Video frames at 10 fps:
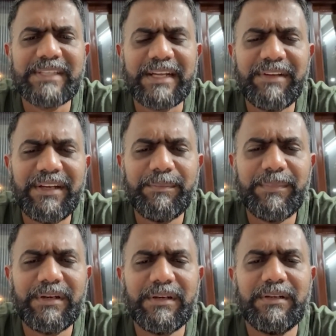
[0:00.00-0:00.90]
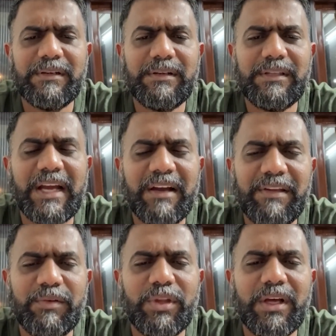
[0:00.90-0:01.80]
సర్వే నెంబర్
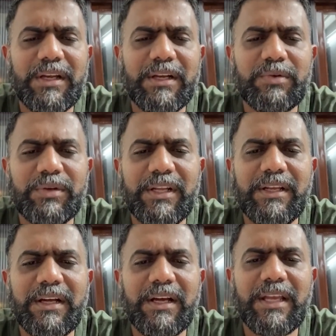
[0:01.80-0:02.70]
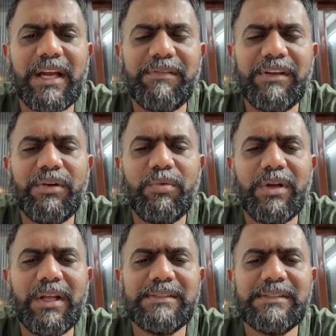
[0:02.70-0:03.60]
యాభై ఉదాహరణకు ఉంటే ఆ యాభైలో
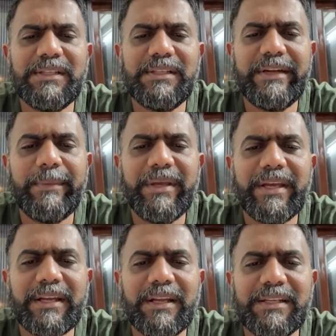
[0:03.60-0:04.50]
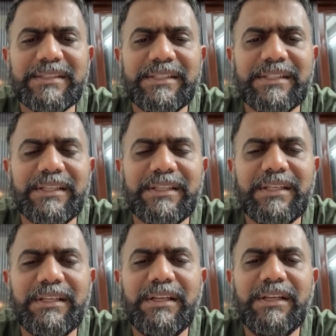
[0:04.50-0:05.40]
ఉండాల్సినది డెబ్బై ఎకరాల ఎక్స్టెంట్
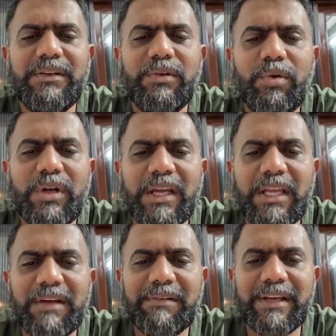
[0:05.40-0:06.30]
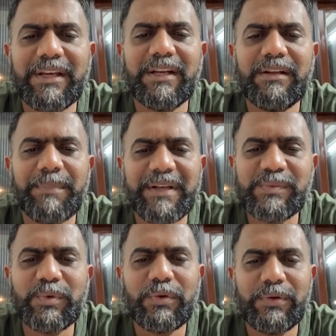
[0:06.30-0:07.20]
అయితే నూట యాభై ఎకరాలకు
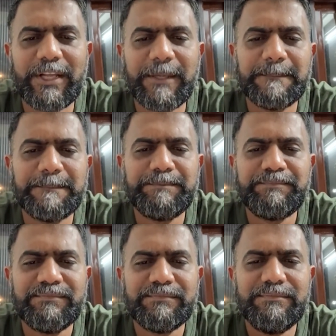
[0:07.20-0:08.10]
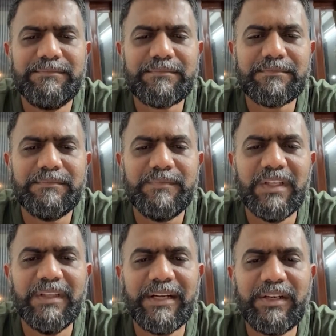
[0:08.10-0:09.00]
పాస్బుక్లు ఉంటాయి
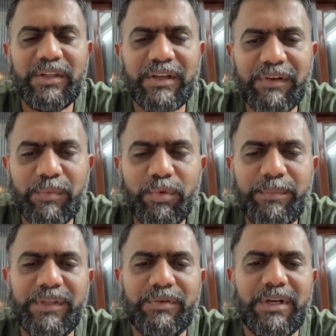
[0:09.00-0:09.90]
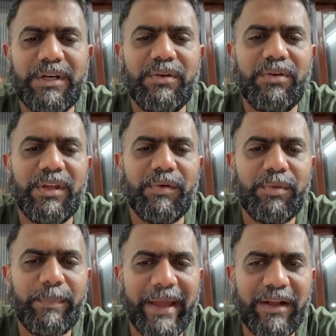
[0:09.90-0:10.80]
దాంట్లో ఎవడు భూమి మీద ఉన్నాడో
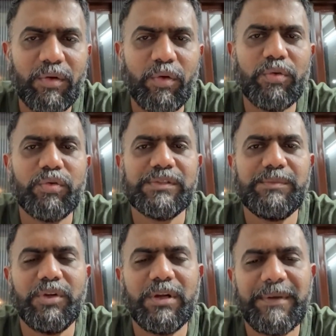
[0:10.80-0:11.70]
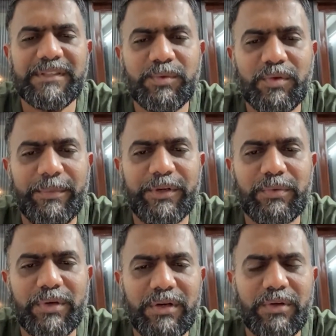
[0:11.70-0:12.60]
ఎవడు బ్యాంకు లోన్ కోసం దొంగ పాస్బుక్లు
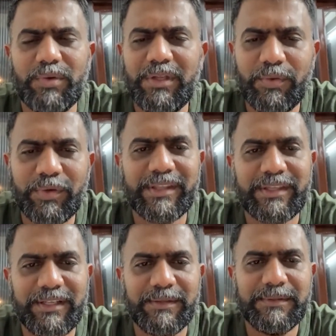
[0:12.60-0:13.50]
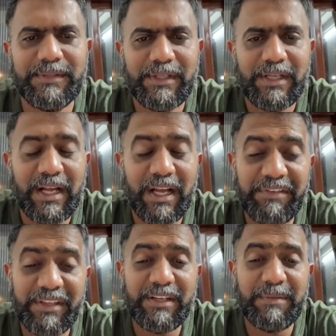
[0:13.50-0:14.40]
పెట్టుకున్నాడో కూడా ఎవరికి తెలియదు ఆ
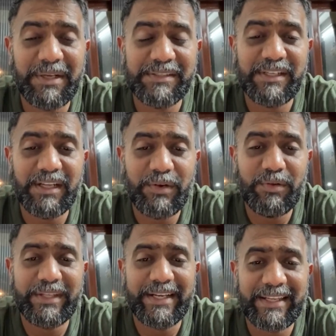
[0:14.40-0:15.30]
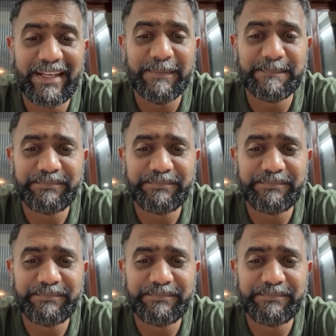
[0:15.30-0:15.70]
విధంగా మా జిల్లాలో దగ్గర దగ్గర